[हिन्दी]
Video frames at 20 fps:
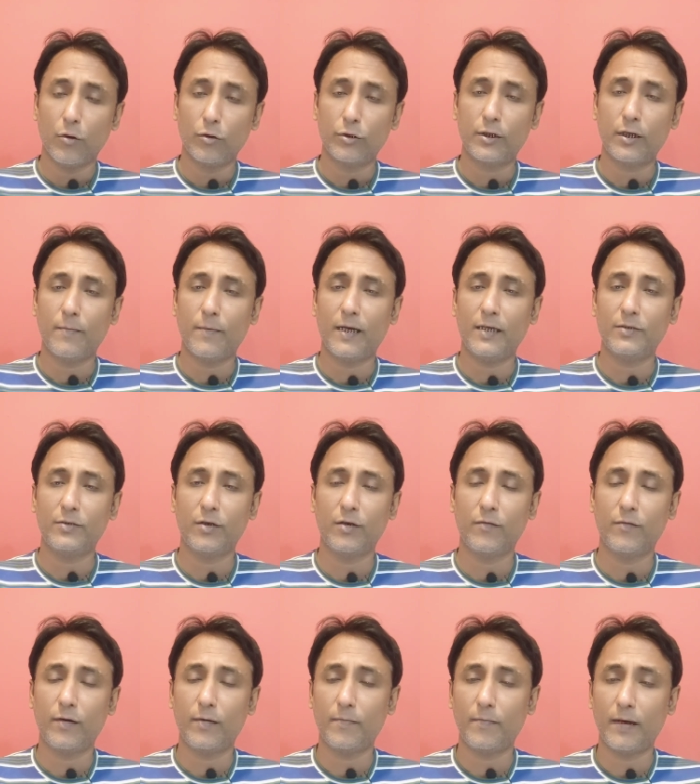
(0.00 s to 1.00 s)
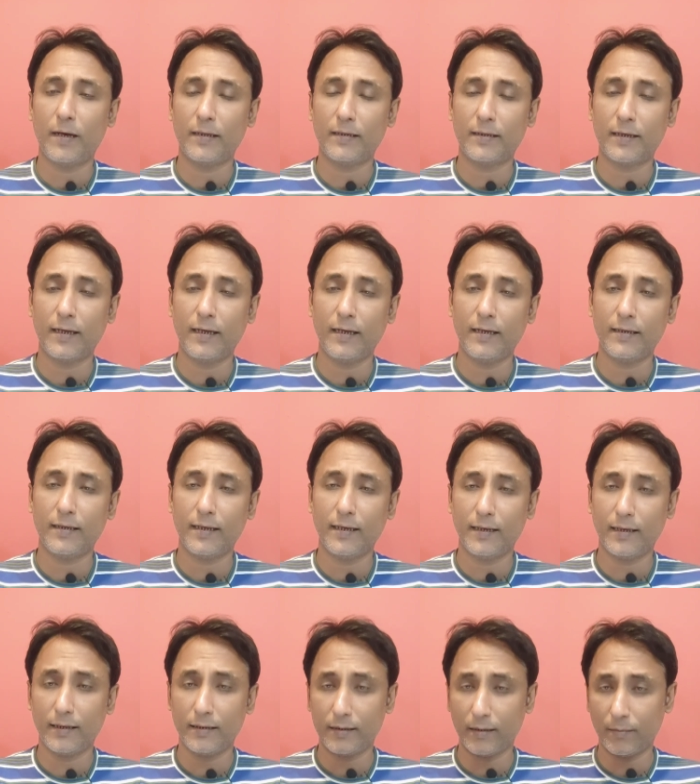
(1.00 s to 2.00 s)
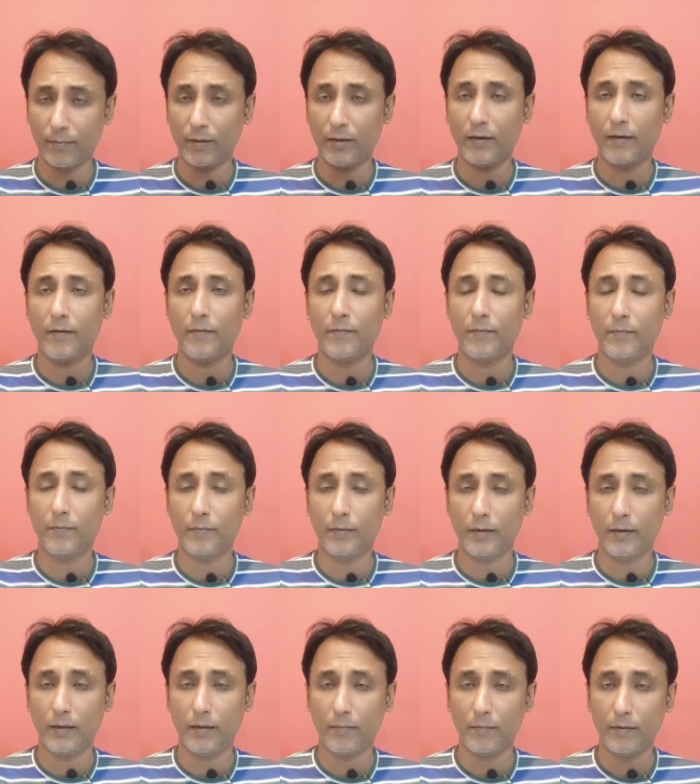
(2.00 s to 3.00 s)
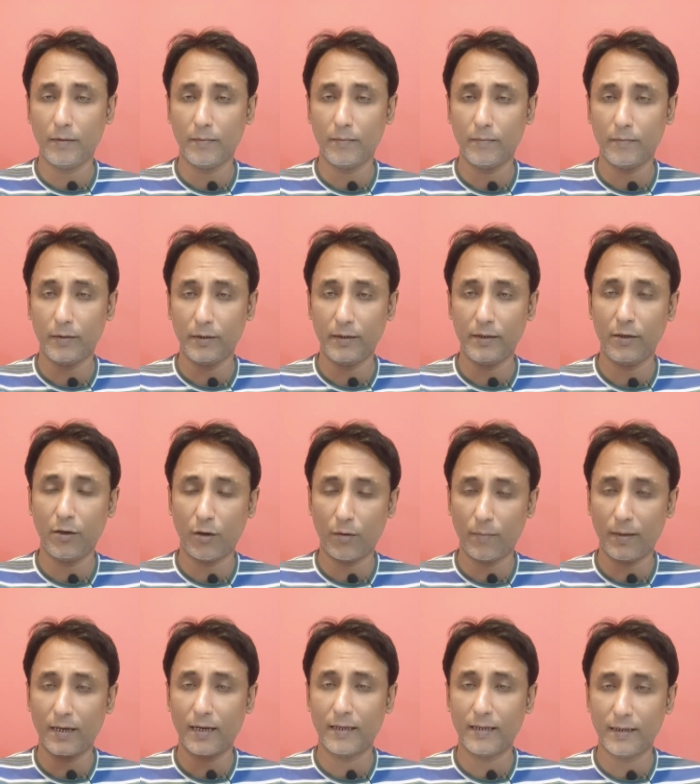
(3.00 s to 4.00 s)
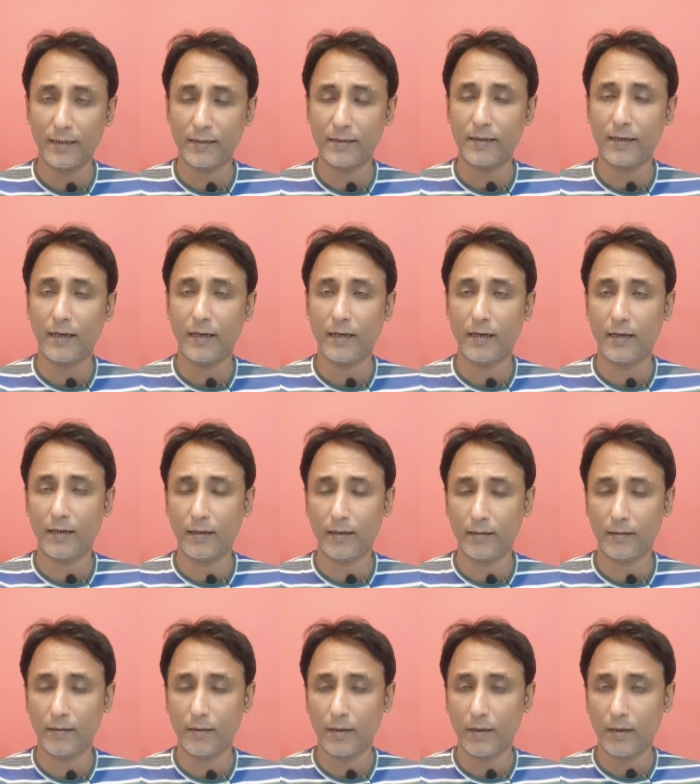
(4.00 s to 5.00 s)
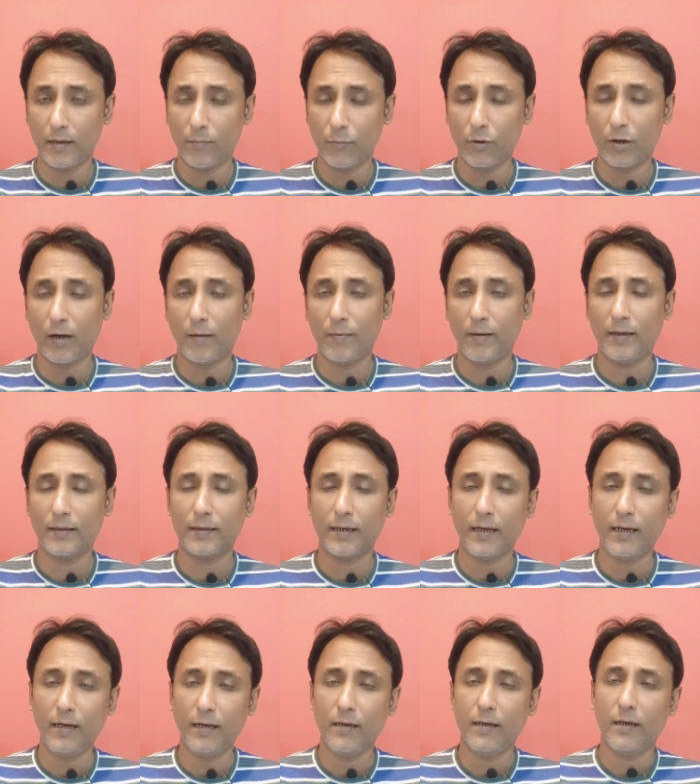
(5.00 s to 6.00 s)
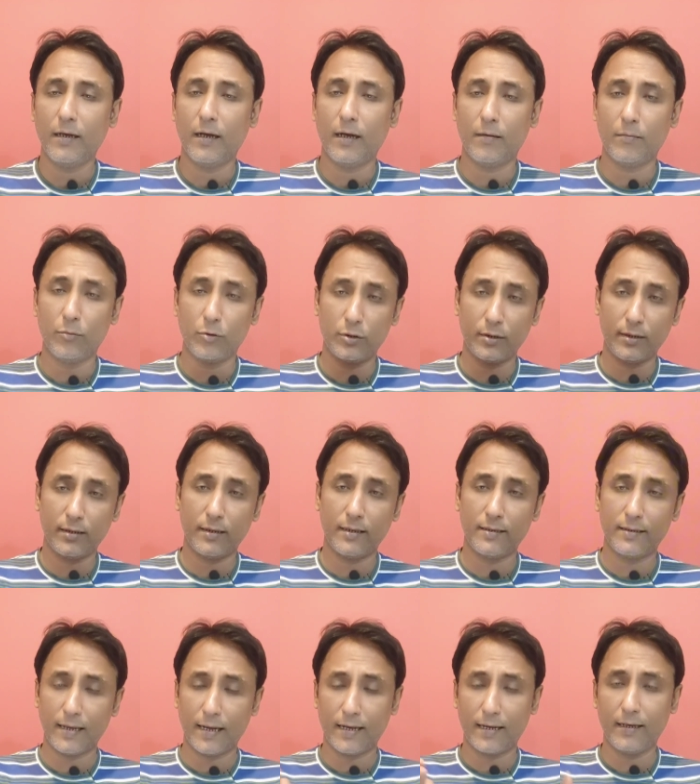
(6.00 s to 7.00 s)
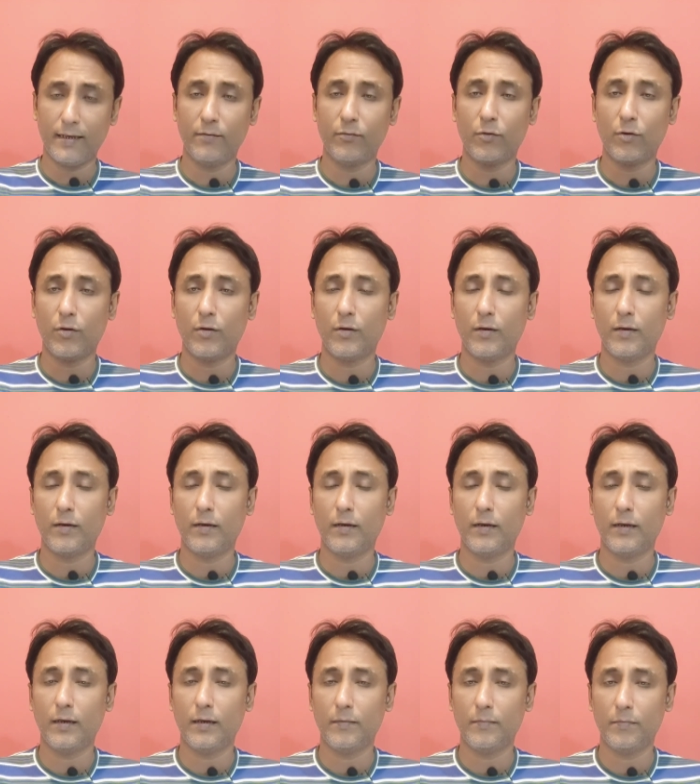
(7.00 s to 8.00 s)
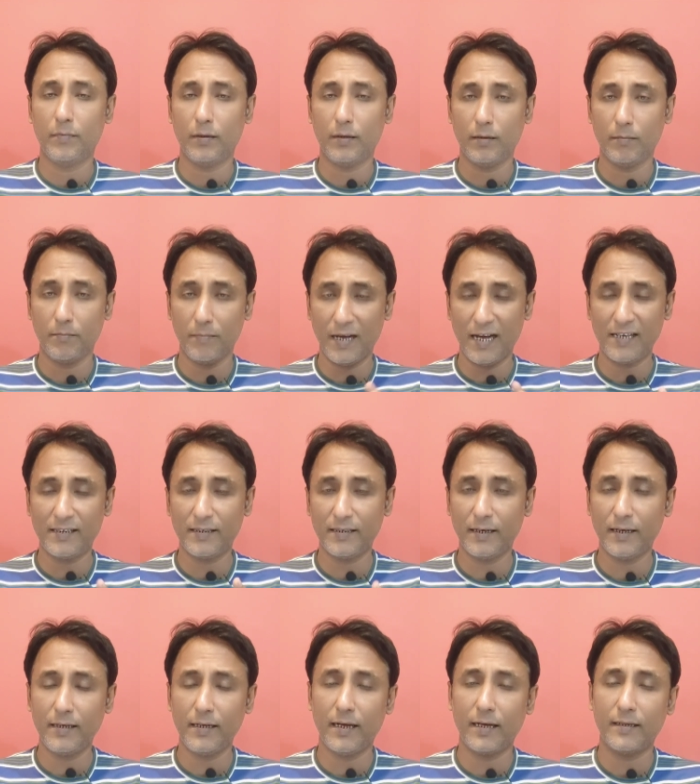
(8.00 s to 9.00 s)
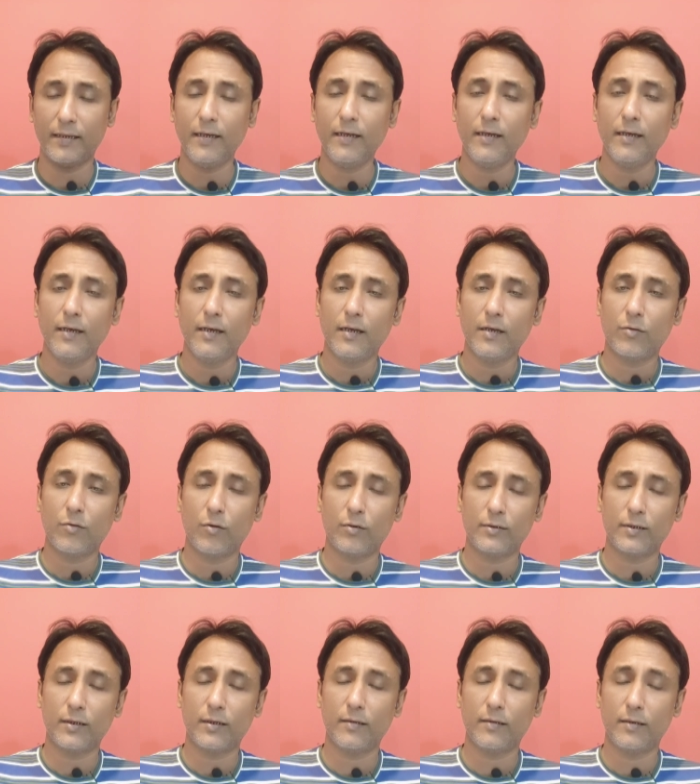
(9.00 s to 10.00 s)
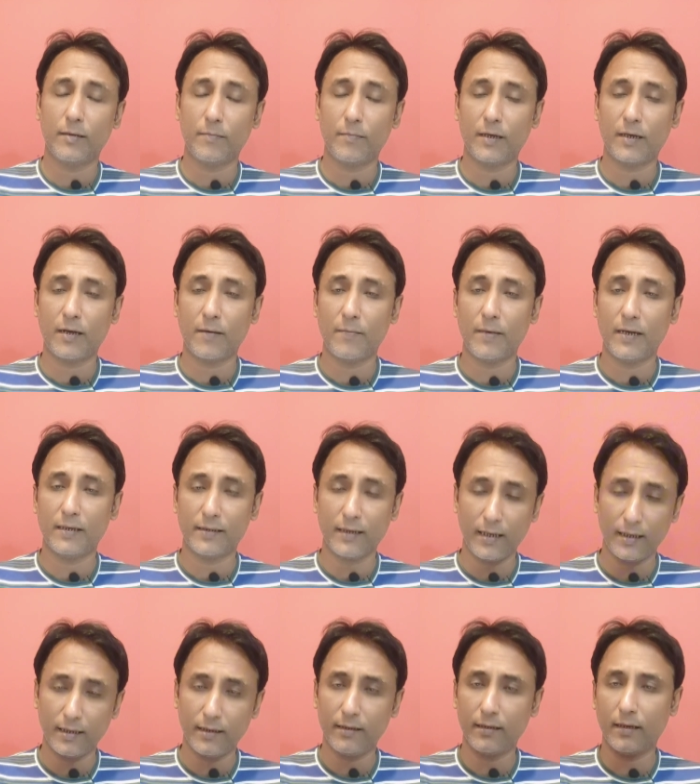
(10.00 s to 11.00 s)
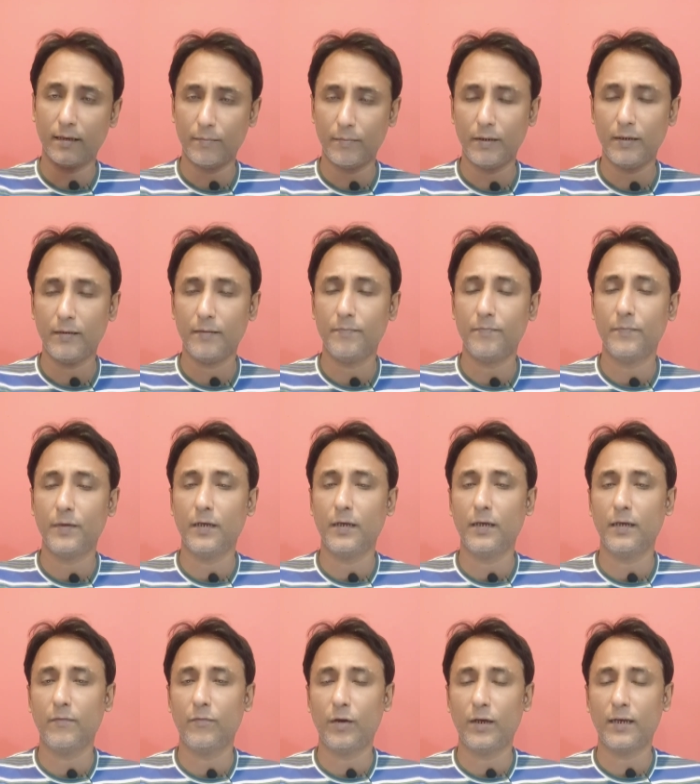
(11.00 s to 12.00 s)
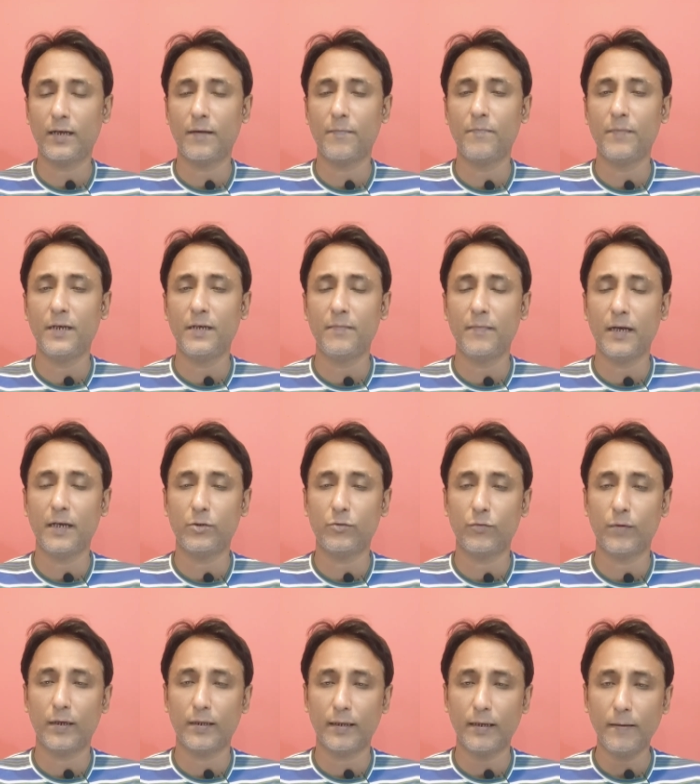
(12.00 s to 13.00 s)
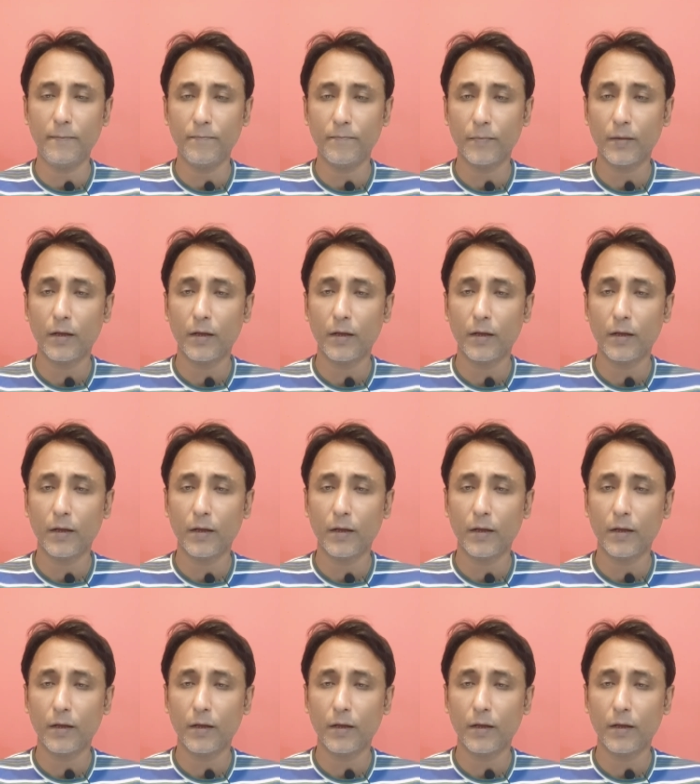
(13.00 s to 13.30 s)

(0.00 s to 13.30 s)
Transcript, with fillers: उसके बाद जब हम बात कर लेते हैं कि जब इंडिया और बांग्लादेश का मुकाबला था मुझे एग्जैक्टली exactly वो मैच नहीं याद है कौन से नंबर का मैच था लेकिन अभी वर्ल्ड कप में ही मैच हुआ था